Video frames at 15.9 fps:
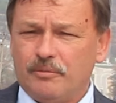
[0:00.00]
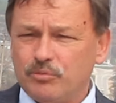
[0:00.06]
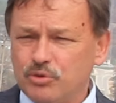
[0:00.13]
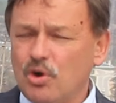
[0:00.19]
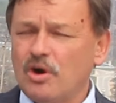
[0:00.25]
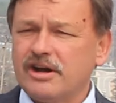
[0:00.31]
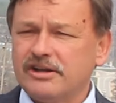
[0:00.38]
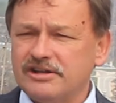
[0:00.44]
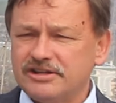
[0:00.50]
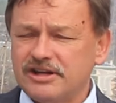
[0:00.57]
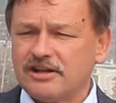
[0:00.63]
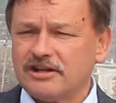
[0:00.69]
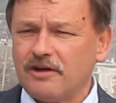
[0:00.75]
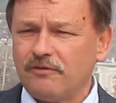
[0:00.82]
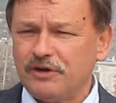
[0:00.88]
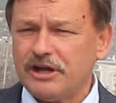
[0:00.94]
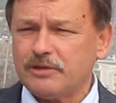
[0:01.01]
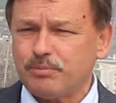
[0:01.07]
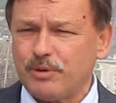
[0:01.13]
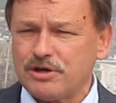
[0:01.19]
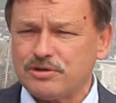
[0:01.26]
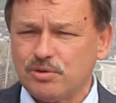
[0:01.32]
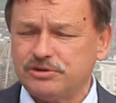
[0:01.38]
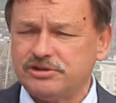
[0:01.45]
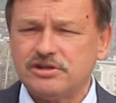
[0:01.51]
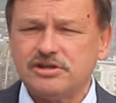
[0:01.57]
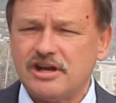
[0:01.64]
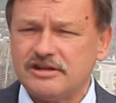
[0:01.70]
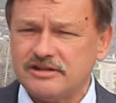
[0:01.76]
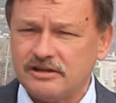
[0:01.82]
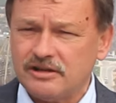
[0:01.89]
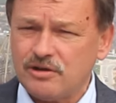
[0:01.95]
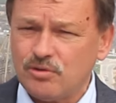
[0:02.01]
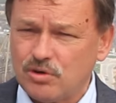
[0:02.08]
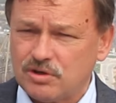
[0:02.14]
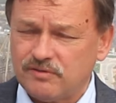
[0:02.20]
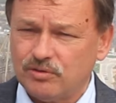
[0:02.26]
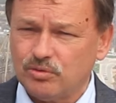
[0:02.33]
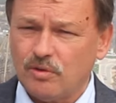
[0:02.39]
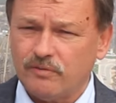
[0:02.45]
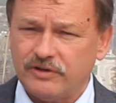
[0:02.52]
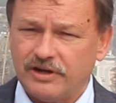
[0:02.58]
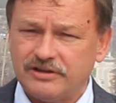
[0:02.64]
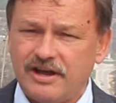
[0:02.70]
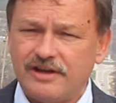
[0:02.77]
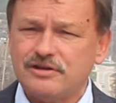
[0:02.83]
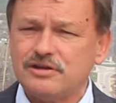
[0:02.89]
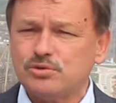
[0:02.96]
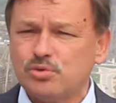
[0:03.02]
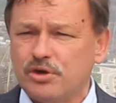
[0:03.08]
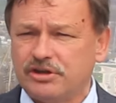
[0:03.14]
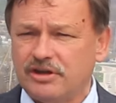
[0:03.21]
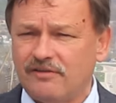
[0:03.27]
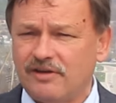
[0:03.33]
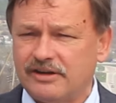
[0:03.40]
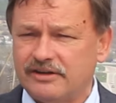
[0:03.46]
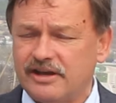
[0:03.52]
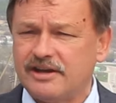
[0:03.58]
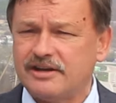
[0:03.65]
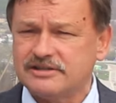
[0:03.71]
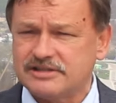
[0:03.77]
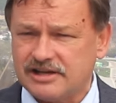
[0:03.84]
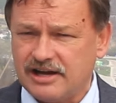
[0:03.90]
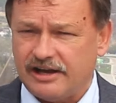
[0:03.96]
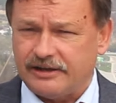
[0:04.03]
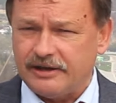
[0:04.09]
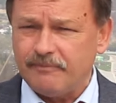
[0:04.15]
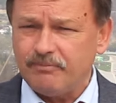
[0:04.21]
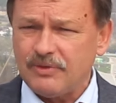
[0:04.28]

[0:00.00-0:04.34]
Много десятков лет прошло, сейчас не найдешь виновных, да и не стоит, наверное, их искать.